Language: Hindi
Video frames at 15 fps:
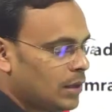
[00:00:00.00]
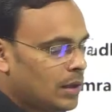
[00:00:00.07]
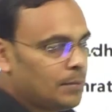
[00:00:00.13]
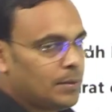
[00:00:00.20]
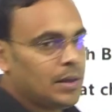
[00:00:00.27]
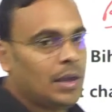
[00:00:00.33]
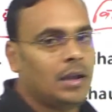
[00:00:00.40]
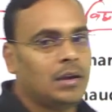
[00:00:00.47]
कि
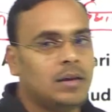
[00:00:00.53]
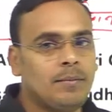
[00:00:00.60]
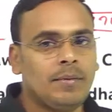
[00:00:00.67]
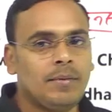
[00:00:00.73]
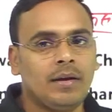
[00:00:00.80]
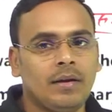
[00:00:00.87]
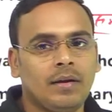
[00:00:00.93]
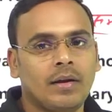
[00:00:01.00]
अभी हाल ही
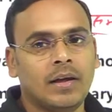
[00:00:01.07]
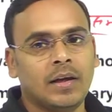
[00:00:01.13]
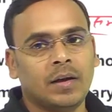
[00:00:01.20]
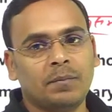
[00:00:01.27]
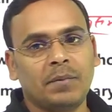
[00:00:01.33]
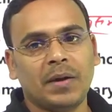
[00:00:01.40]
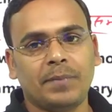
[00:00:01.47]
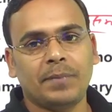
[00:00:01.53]
में
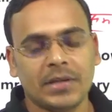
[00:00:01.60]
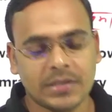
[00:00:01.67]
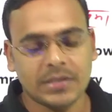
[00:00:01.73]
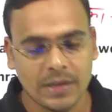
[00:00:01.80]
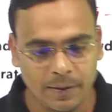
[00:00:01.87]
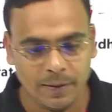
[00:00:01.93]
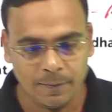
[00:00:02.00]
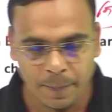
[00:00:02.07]
एक बार फिर
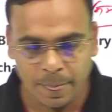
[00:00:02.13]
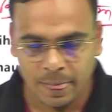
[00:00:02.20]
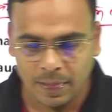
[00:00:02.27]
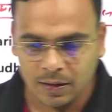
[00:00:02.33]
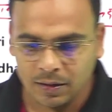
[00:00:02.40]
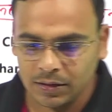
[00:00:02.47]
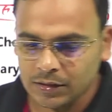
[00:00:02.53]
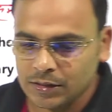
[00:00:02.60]
से
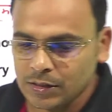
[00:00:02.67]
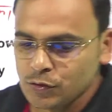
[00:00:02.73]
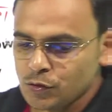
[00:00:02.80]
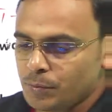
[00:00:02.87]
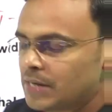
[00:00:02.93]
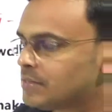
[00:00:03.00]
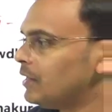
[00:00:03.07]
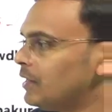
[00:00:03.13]
नीतीश
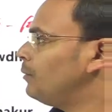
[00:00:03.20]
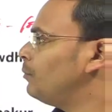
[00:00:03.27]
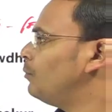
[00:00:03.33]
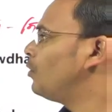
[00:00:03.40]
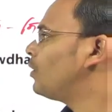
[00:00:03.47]
कुमार जी ने